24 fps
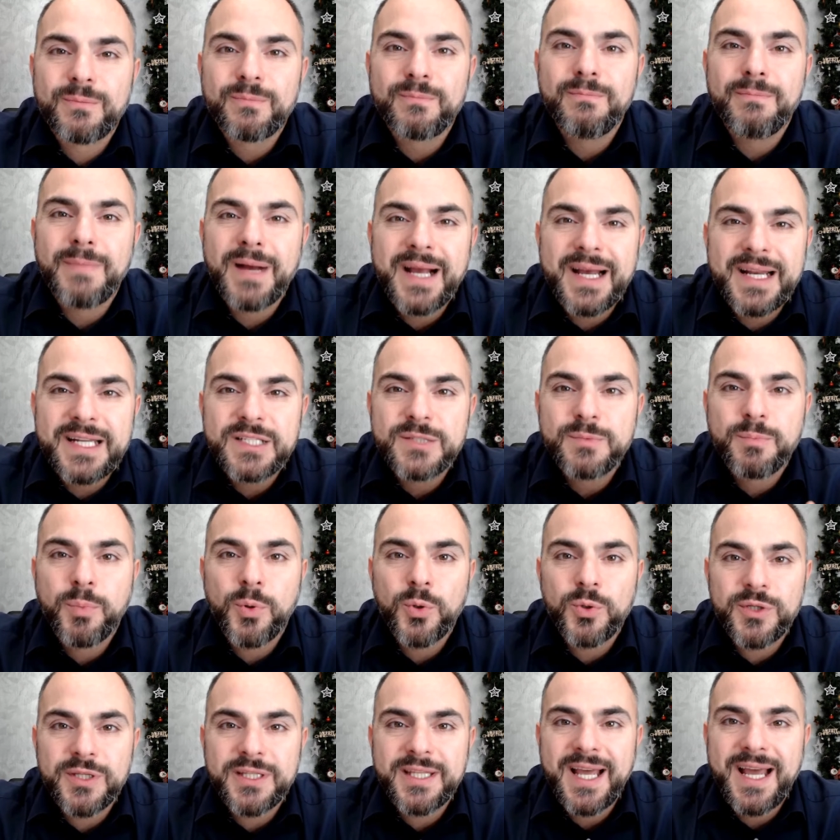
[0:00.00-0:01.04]
magari
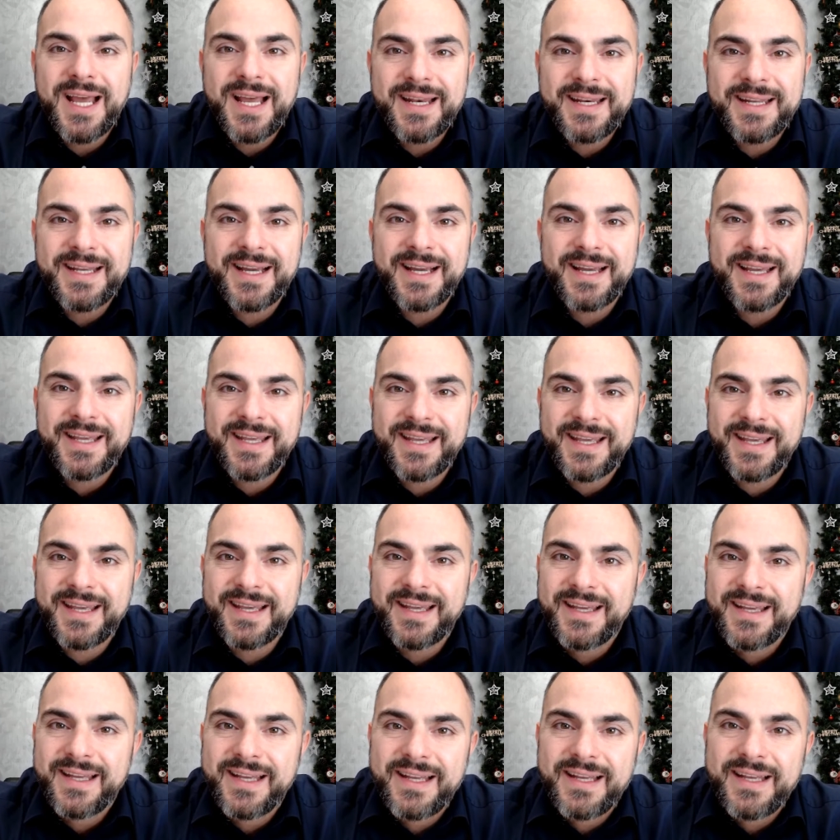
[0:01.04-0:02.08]
spontanea e,
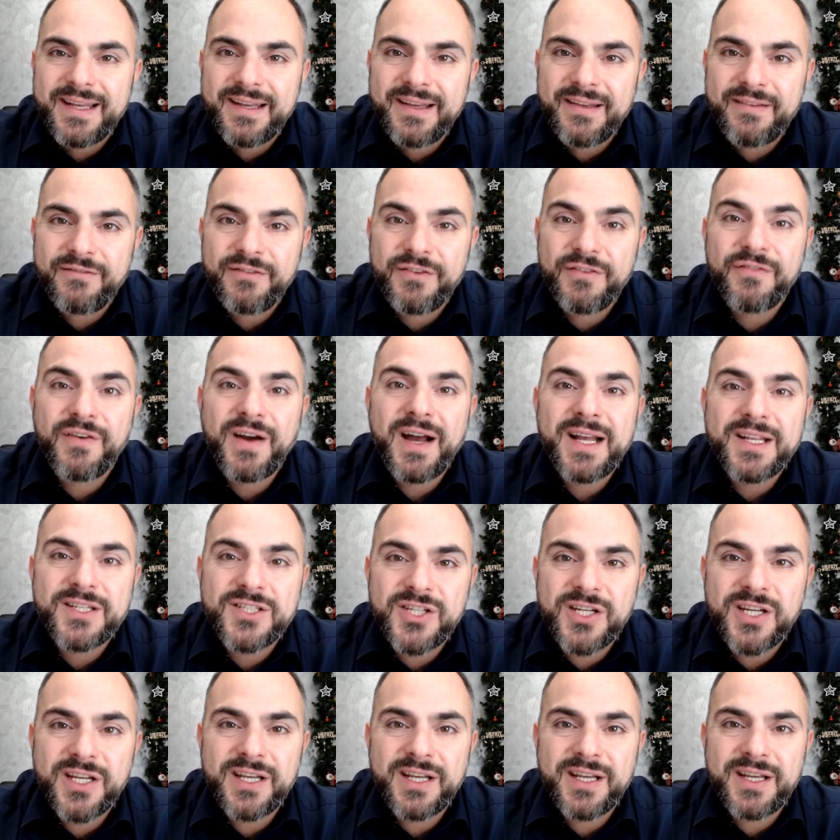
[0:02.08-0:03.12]
e
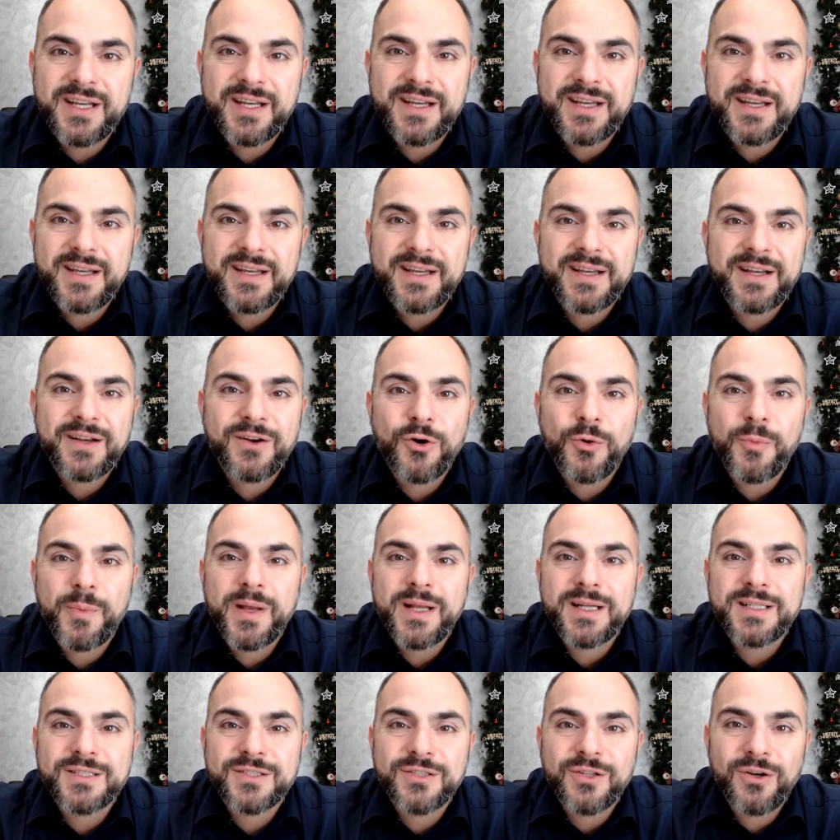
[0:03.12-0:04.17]
vivace come
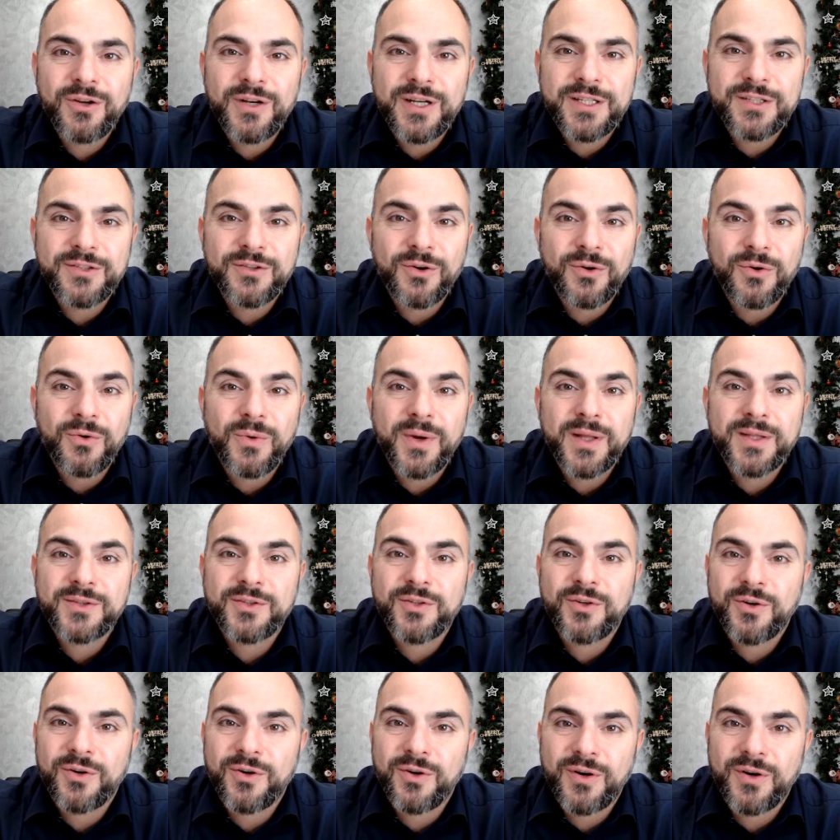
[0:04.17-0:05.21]
al solito
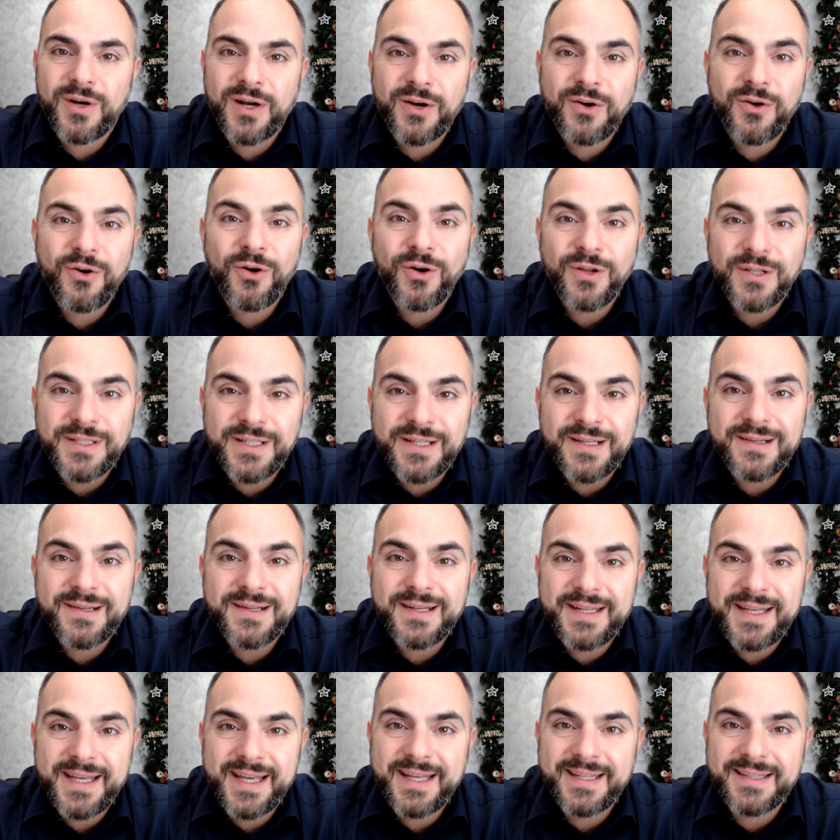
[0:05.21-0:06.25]
quando accogli il
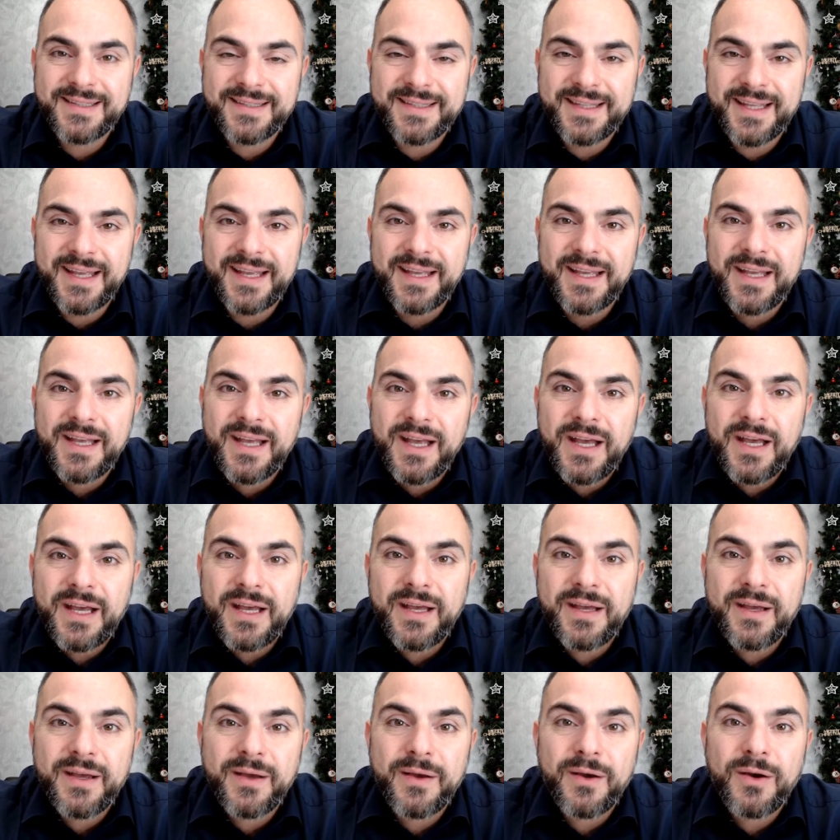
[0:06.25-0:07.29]
cliente
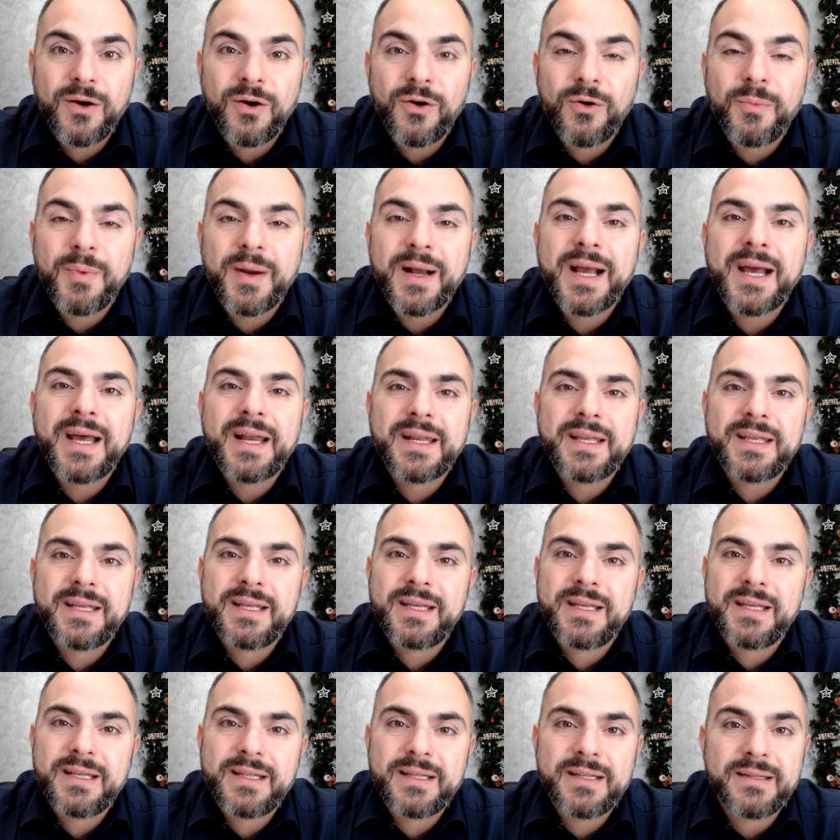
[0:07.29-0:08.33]
eh, o
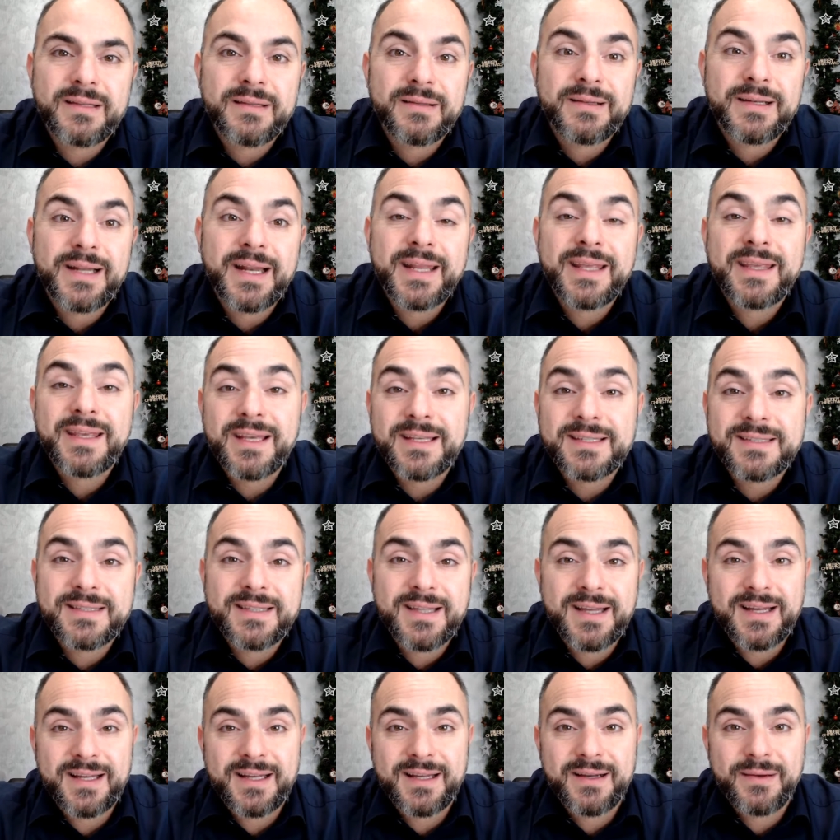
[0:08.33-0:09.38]
magari la
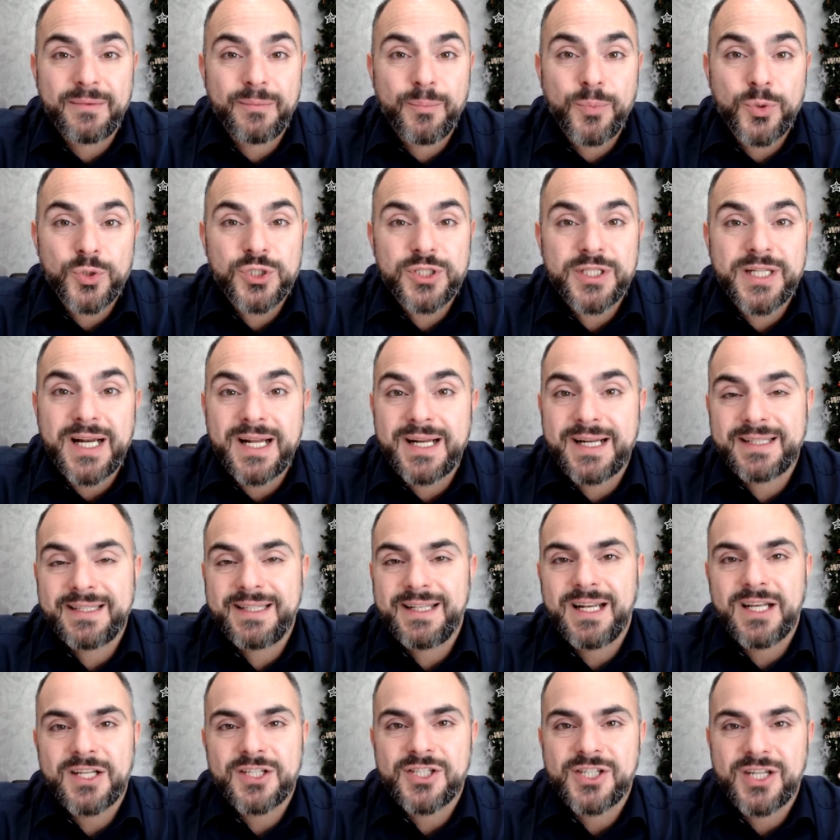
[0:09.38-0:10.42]
richiesta un po' strana ti
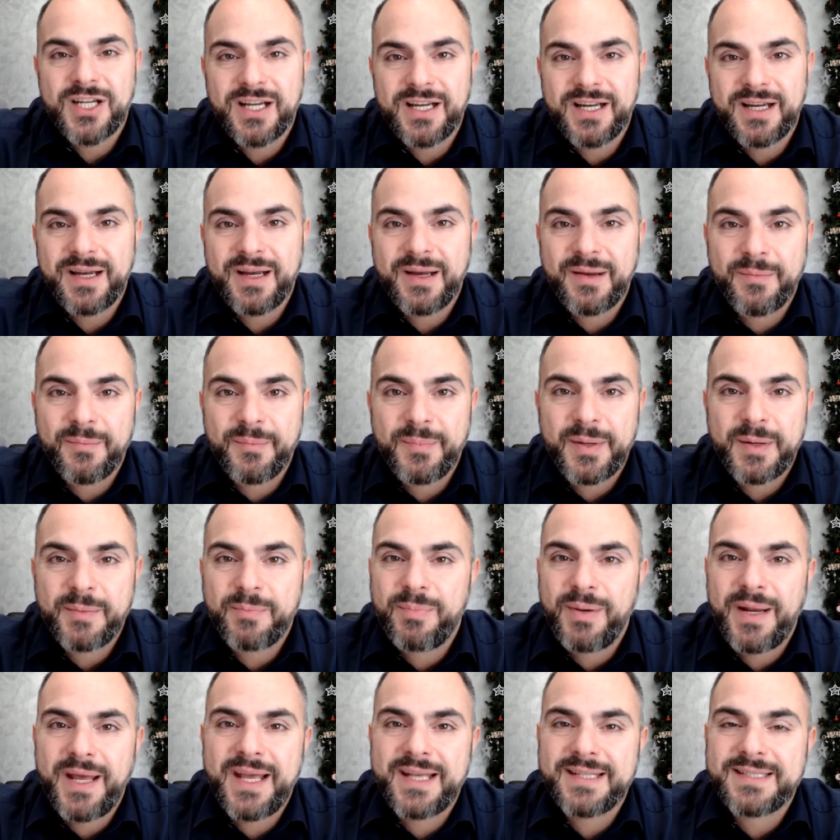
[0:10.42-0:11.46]
lascia
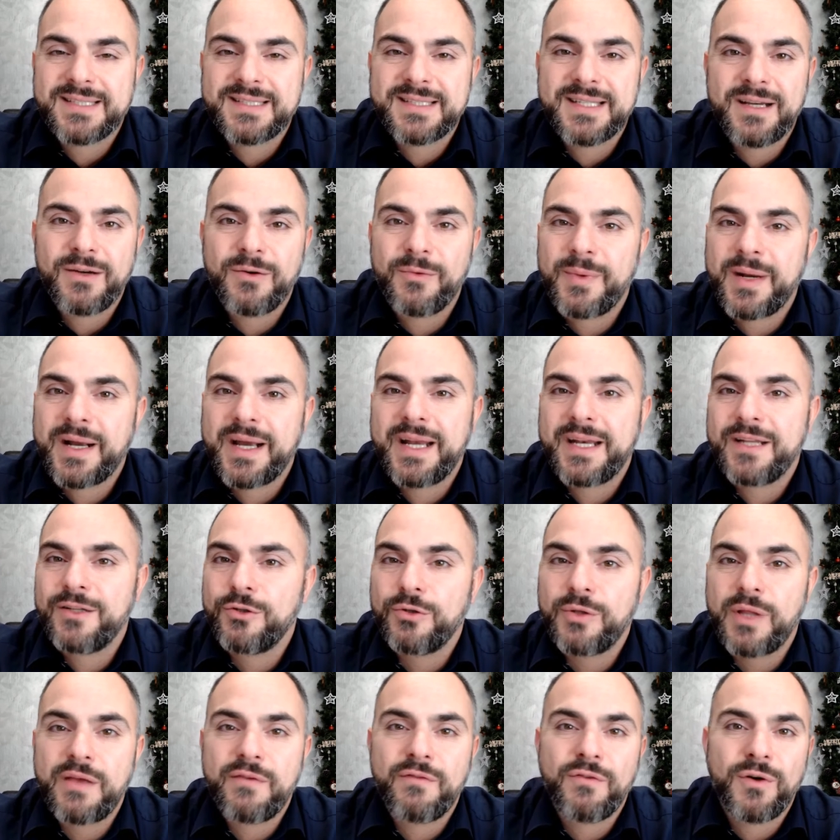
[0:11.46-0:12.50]
perplessa o magari
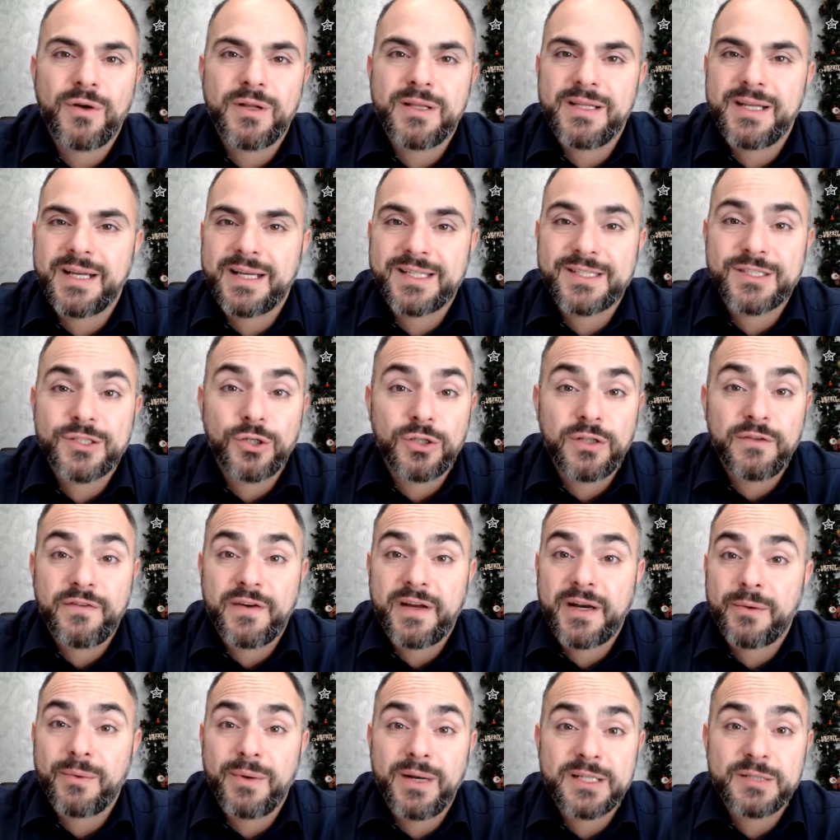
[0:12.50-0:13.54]
non hai voglia, che so, di
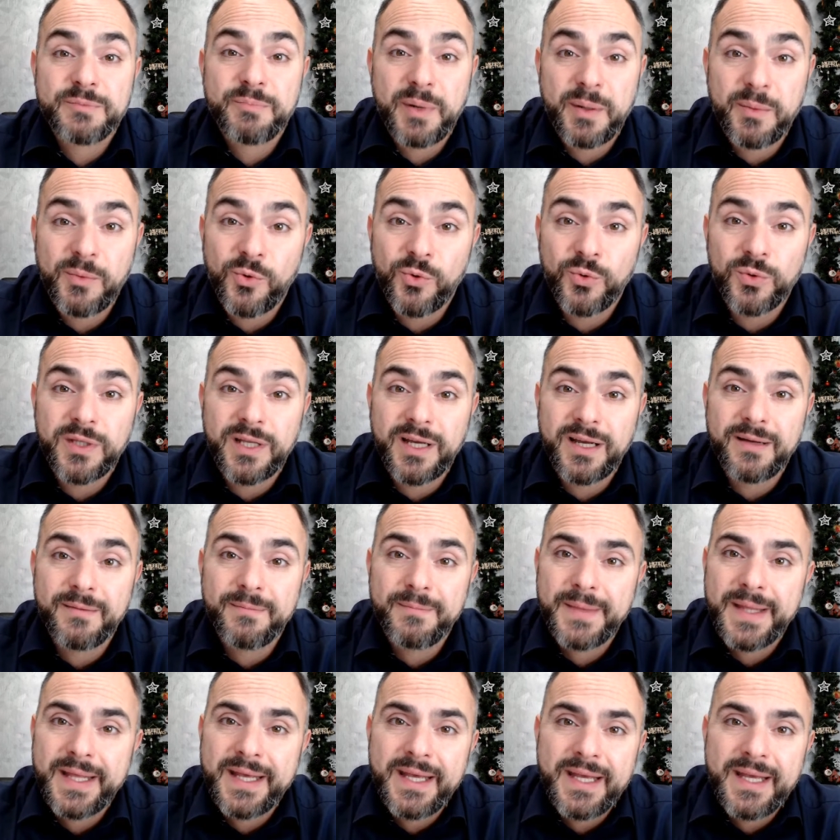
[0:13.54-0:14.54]
fare quella spremuta,